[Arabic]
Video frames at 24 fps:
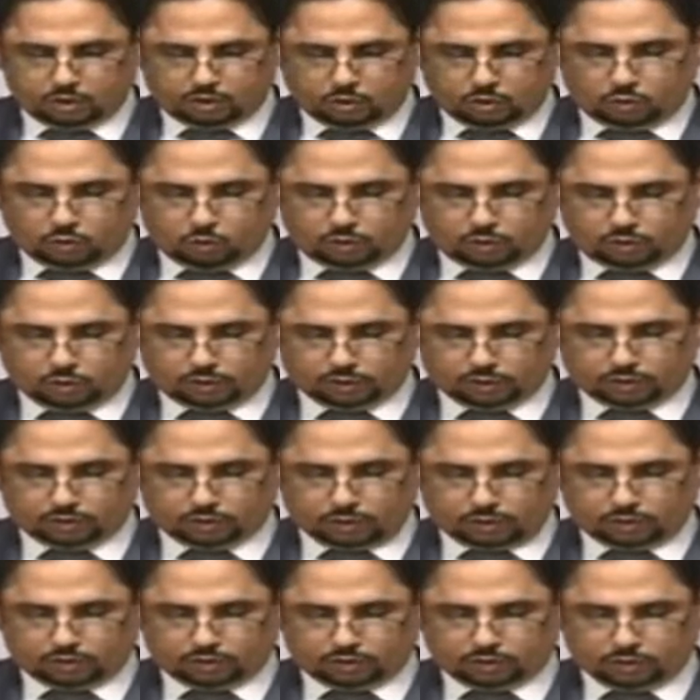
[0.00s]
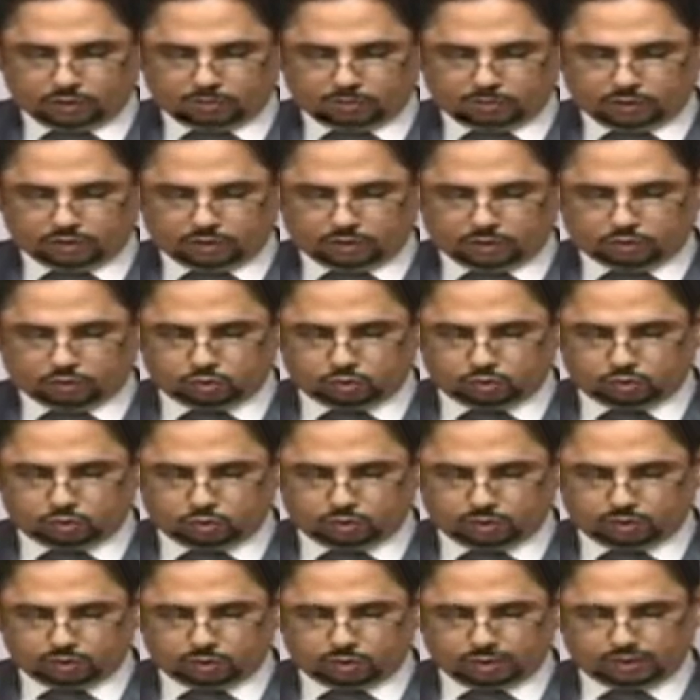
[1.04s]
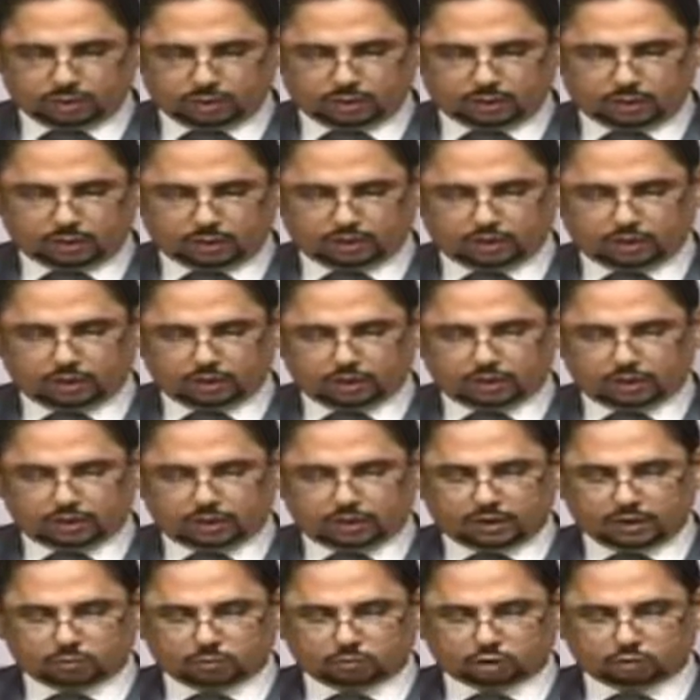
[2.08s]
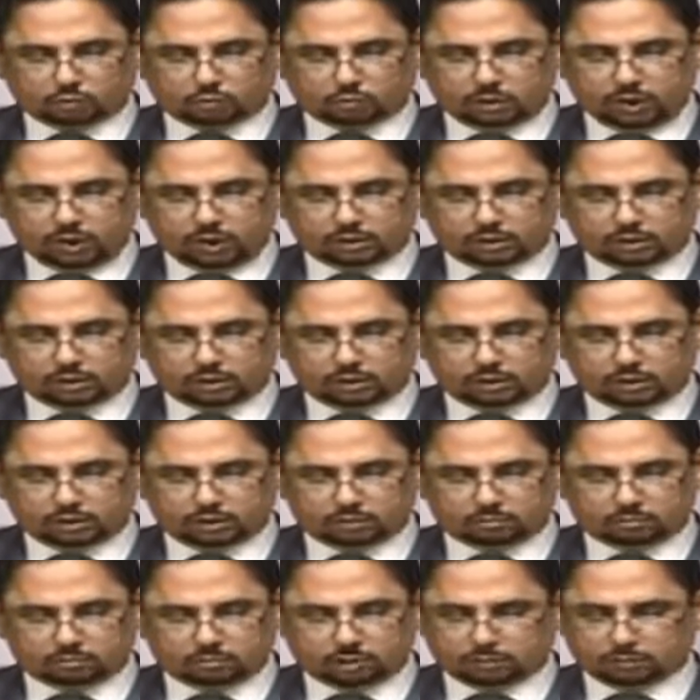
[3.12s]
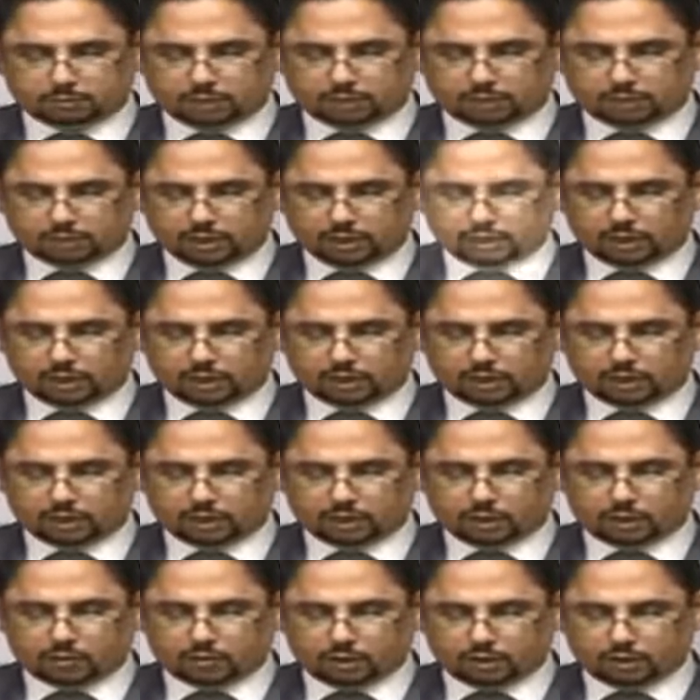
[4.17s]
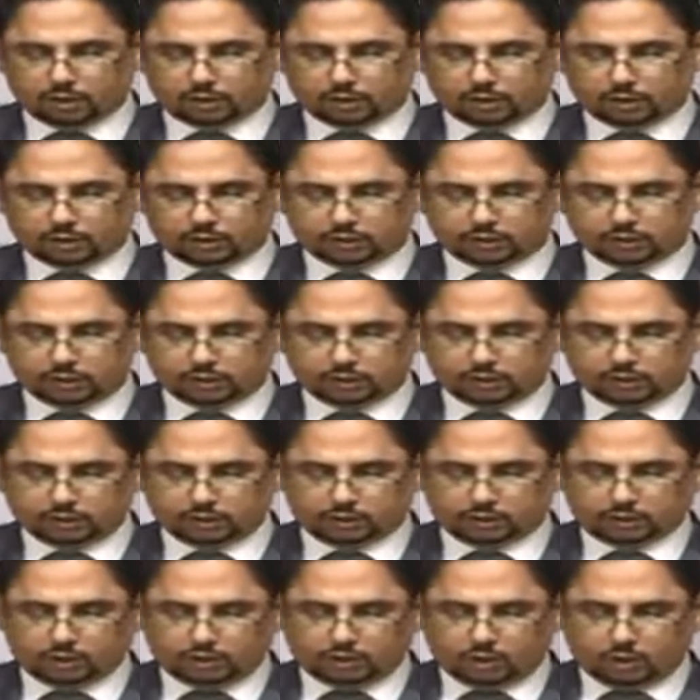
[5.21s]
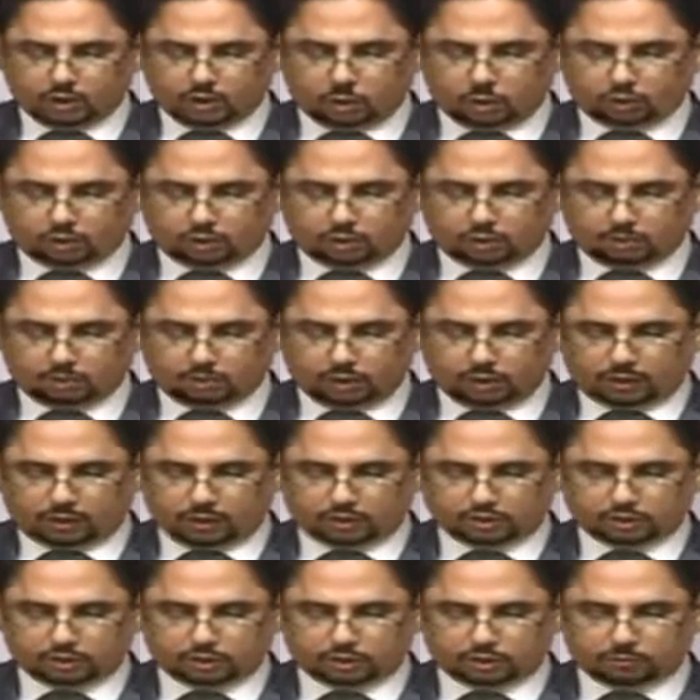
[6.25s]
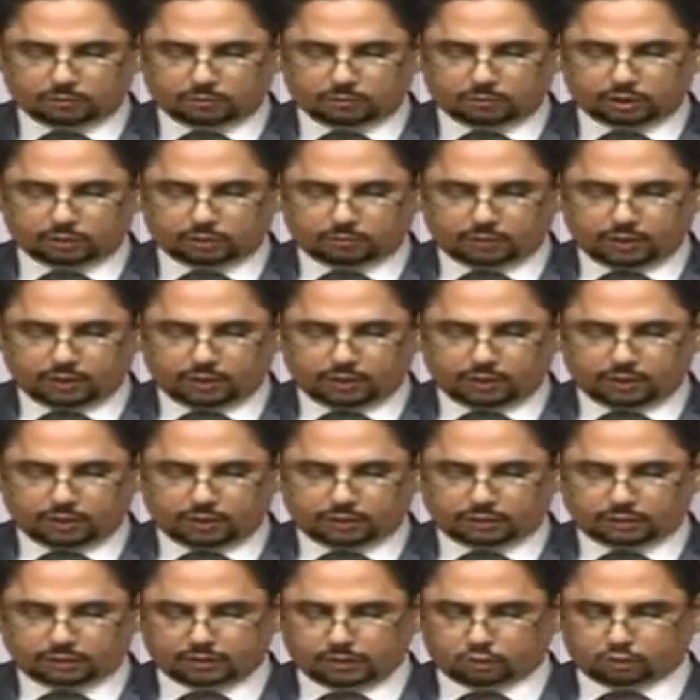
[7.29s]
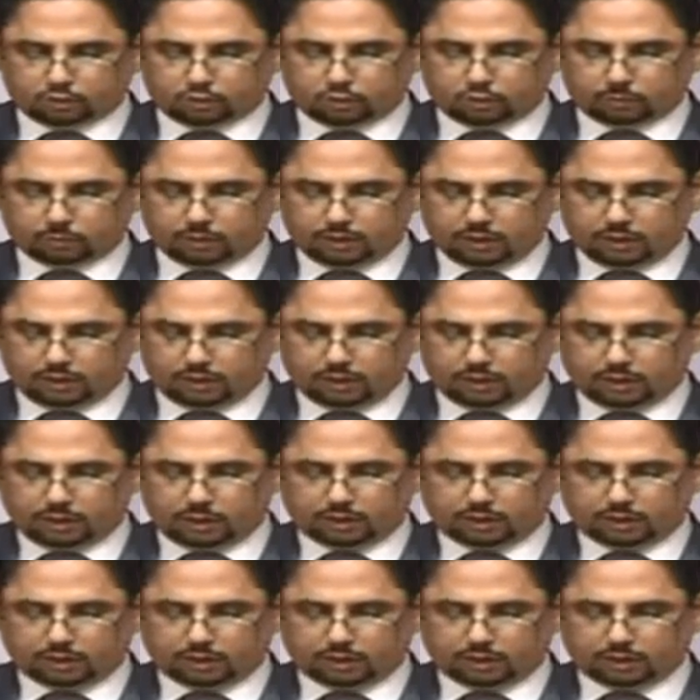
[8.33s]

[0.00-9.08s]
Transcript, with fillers: وقد درس المجلس وصادق على مجموعة من مشاريع القوانين والمراسيم والبيانات نذكر منها